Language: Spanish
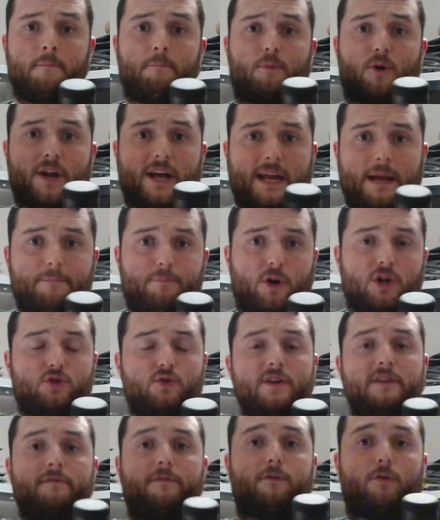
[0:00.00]
por ejemplo, es
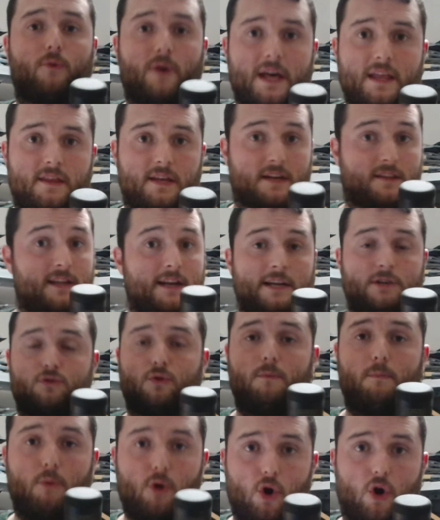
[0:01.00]
un influencer, tienes
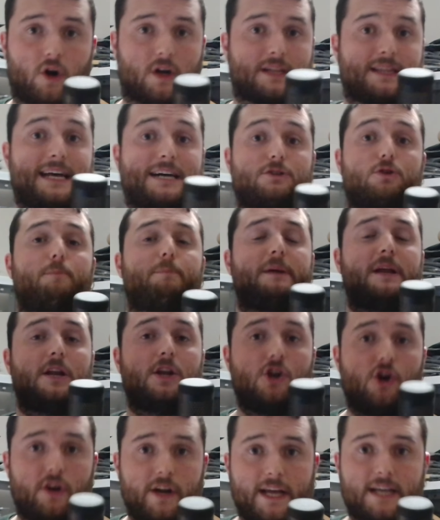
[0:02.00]
un blog, das
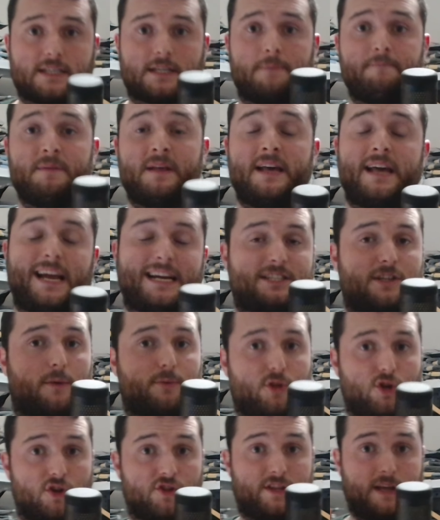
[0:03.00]
opiniones, esta
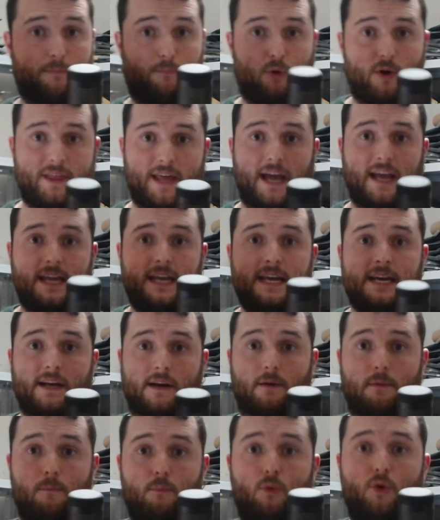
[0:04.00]
opción te puede
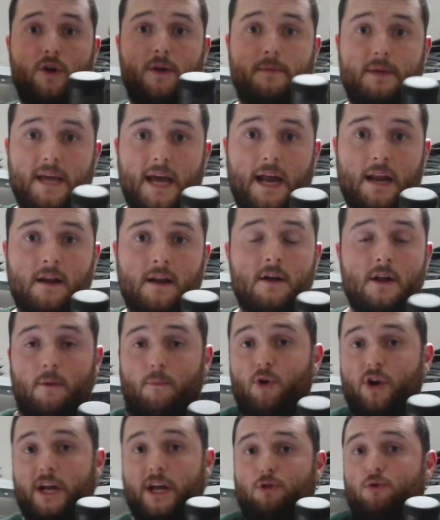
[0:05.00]
ir muy bien
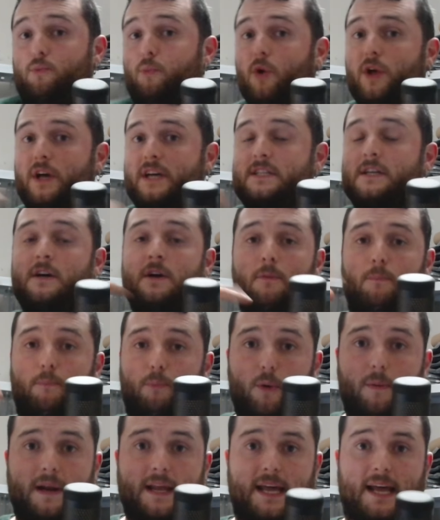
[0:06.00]
porque tú puedes
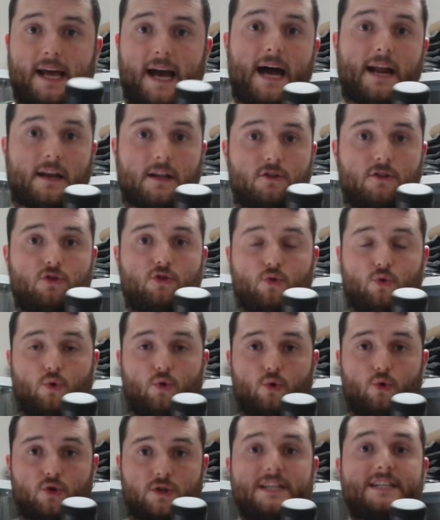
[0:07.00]
publicar
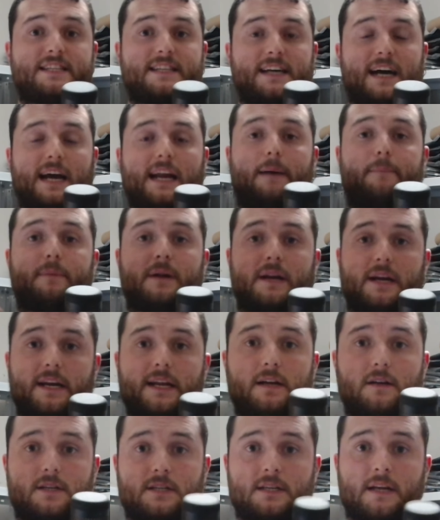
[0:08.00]
tus Instagram
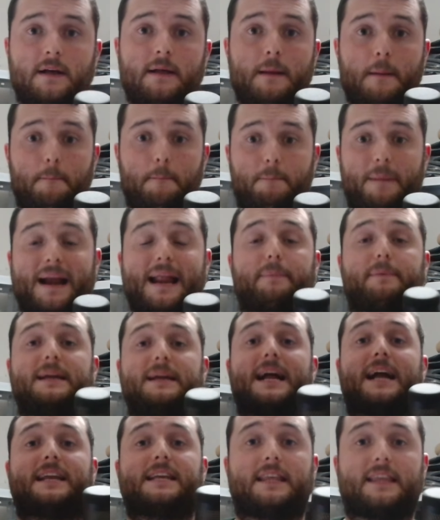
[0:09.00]
Reels para
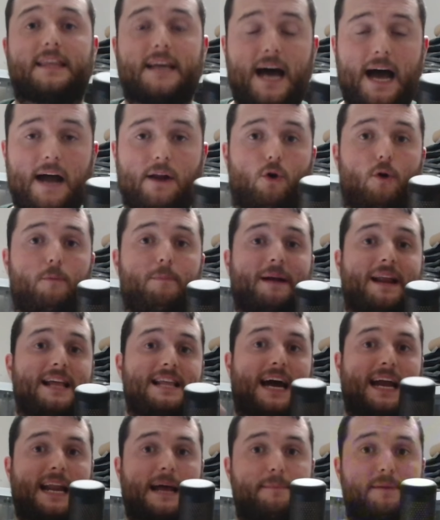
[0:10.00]
viralizar o para
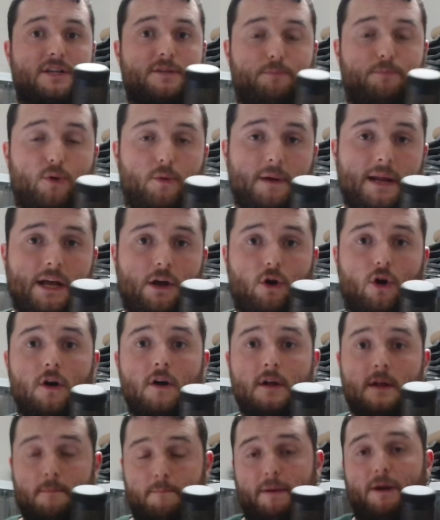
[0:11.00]
llegar a más público,
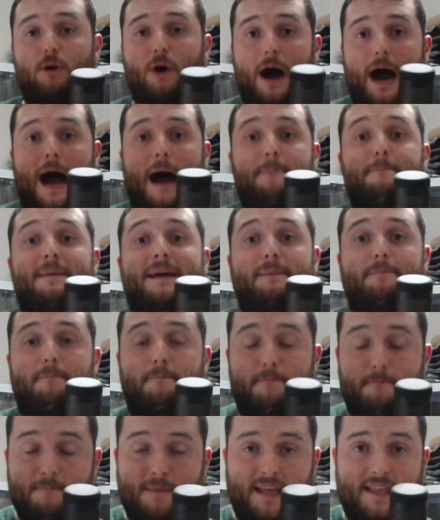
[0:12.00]
pero a,
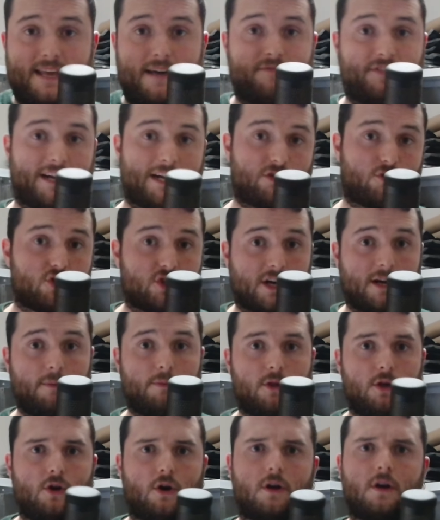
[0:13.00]
mediante la
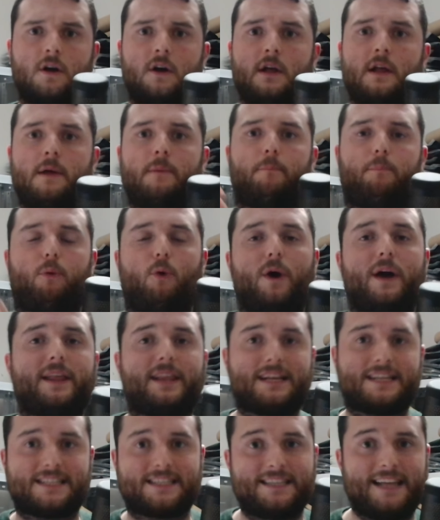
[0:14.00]
suscripción
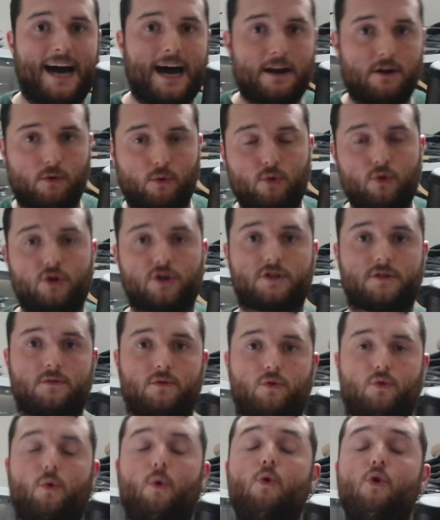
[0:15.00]
puedes dar
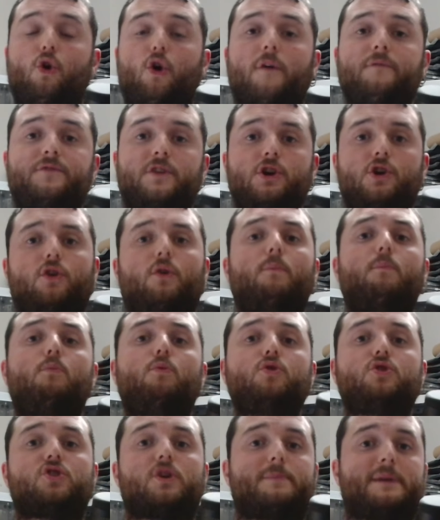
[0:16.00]
unos, un contenido
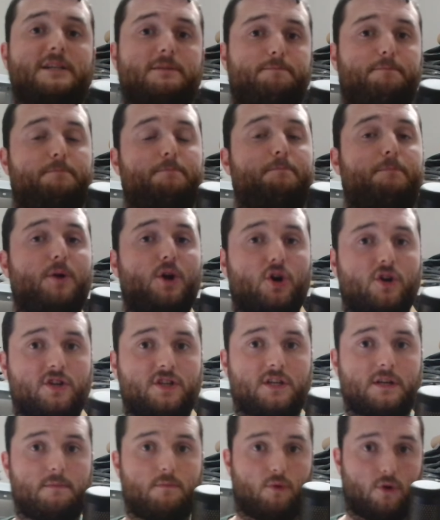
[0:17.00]
mucho más
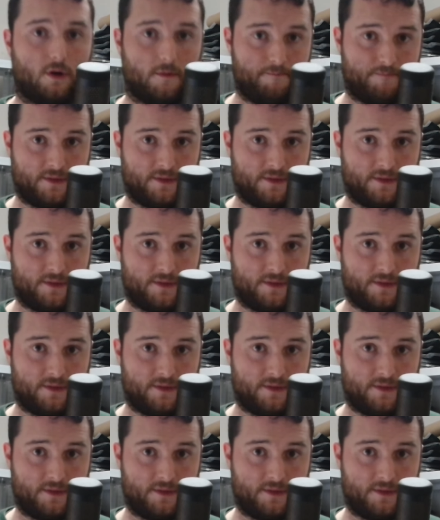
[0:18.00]
próximo